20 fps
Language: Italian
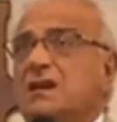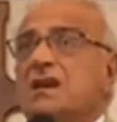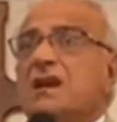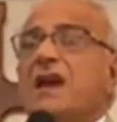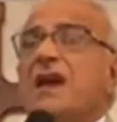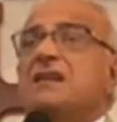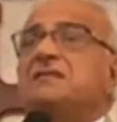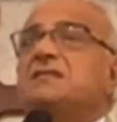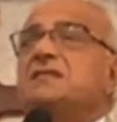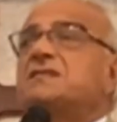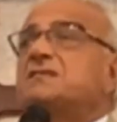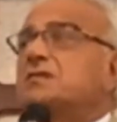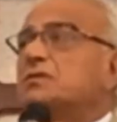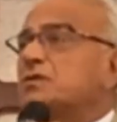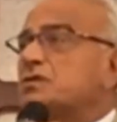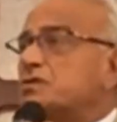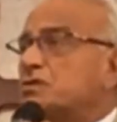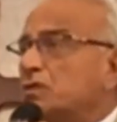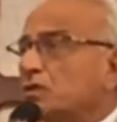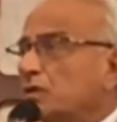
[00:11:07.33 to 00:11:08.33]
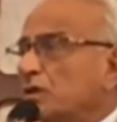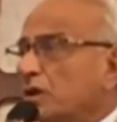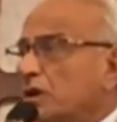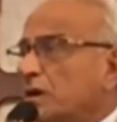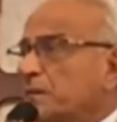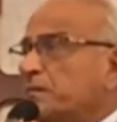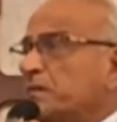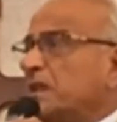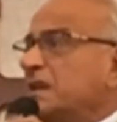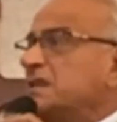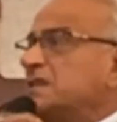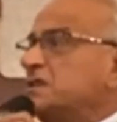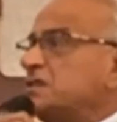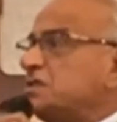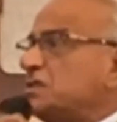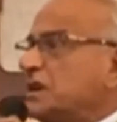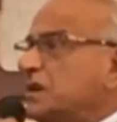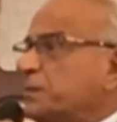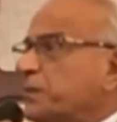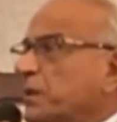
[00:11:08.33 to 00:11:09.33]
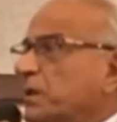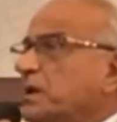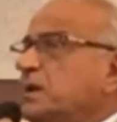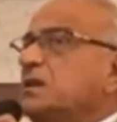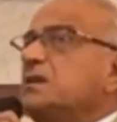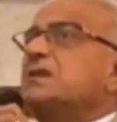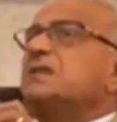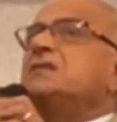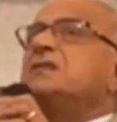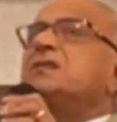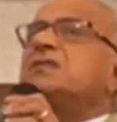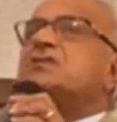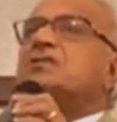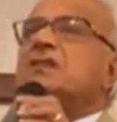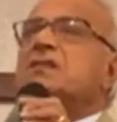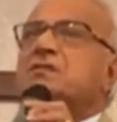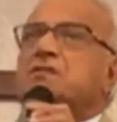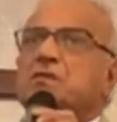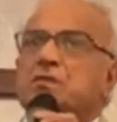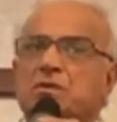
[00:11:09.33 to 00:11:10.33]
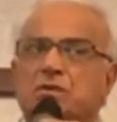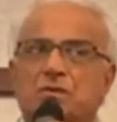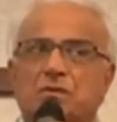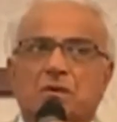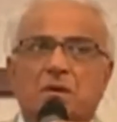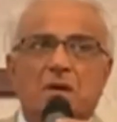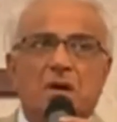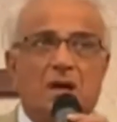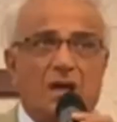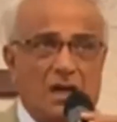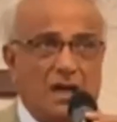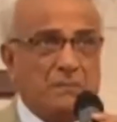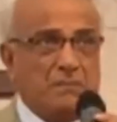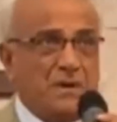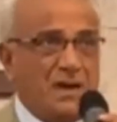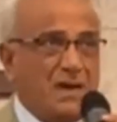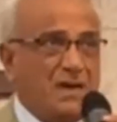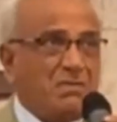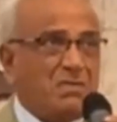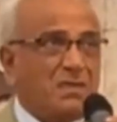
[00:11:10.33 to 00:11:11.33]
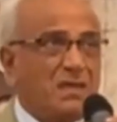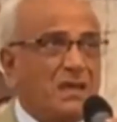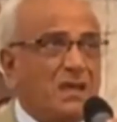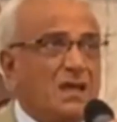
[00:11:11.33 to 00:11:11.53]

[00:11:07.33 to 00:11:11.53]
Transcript: Esistono solo i discepoli di Gesù. Amen.